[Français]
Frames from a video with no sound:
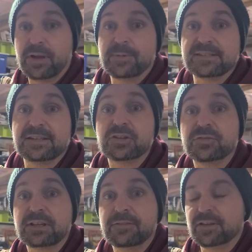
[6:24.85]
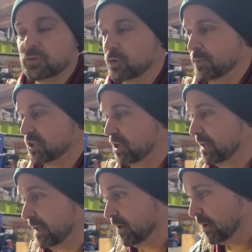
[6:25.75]
vraiment dire que je vais travailler sur une machine.
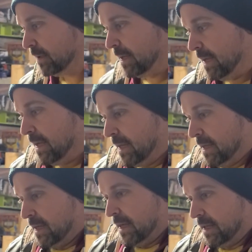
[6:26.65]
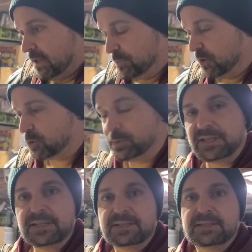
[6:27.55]
Et là, je me
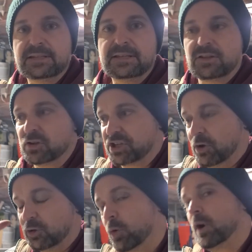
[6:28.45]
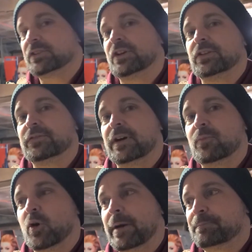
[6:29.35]
suis dit que j'ai un 3 heures devant
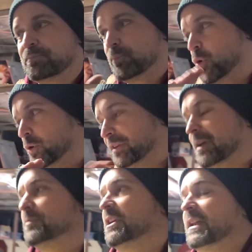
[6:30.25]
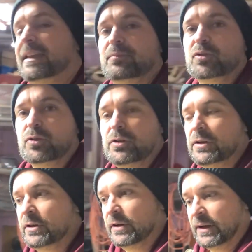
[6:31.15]
moi pour terminer la
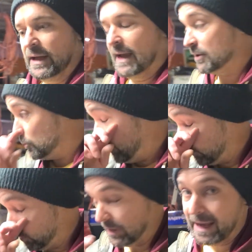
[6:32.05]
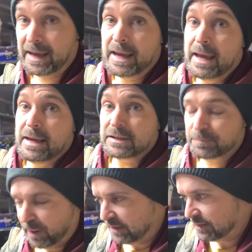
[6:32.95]
capsule euh, actuelle sur la
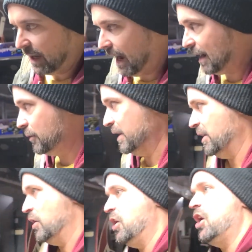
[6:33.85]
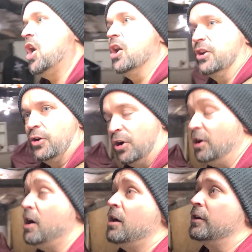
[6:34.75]
Space Harrier,
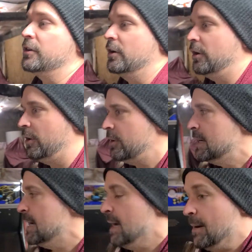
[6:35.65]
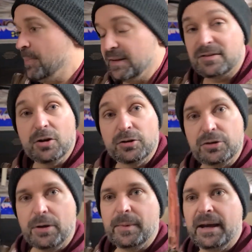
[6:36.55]
Harrier, parce que
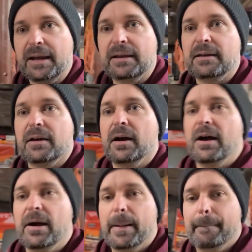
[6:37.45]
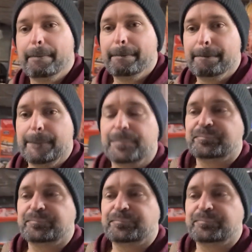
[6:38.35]
demain, euh,